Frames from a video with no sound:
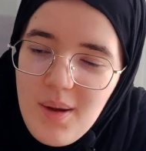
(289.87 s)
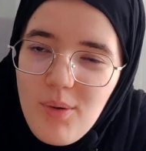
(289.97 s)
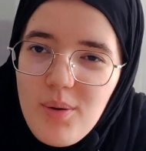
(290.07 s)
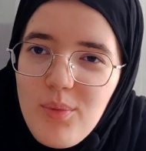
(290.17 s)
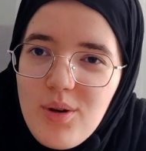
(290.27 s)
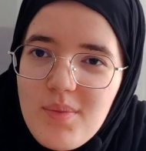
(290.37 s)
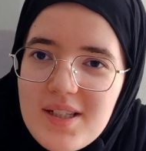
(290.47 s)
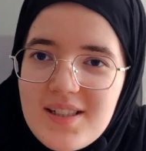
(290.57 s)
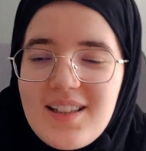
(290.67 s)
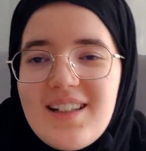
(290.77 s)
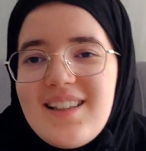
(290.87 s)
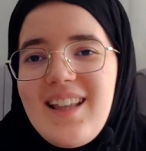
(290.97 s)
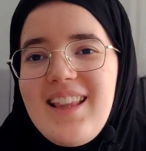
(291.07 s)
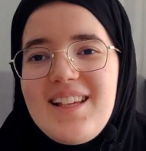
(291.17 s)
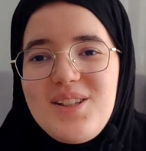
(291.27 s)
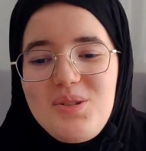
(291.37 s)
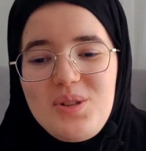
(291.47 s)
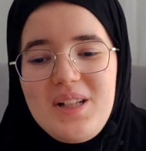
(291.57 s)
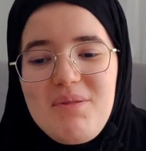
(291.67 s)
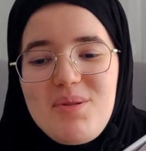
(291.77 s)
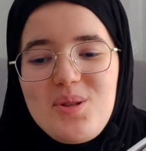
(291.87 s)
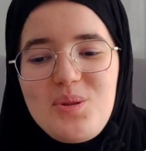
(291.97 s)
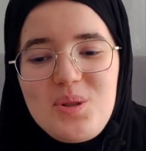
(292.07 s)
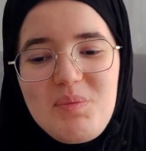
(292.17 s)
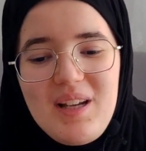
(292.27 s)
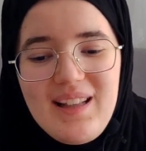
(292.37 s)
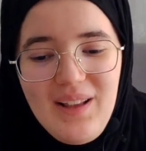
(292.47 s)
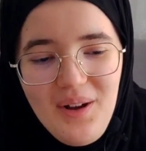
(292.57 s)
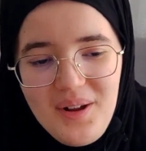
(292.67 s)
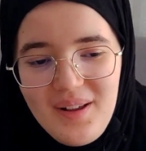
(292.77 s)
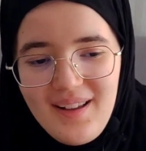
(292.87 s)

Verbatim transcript: Böyle bölüm başlıklarının nedense süslenmesi hoşuma gidiyor.